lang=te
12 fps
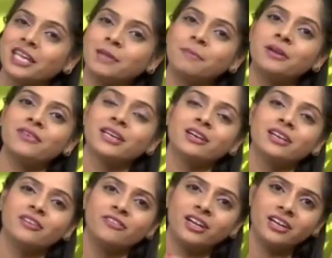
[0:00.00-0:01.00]
ఇప్పటి వరకు
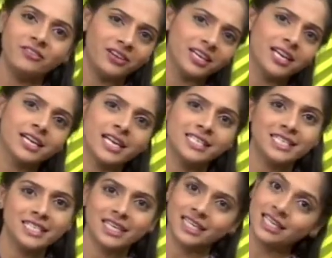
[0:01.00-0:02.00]
డిఫరెంట్ డిఫరెంట్గా ట్రై
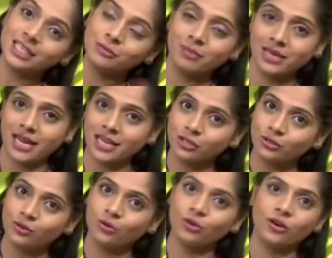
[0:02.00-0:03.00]
చేసాం కదా
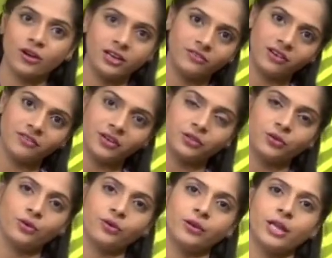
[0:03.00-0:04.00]
స్పినాచ్తో కాలీఫ్లవర్తో
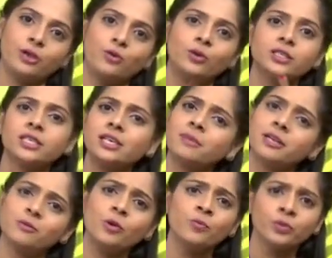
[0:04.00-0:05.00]
ఎన్నోసార్లు మనం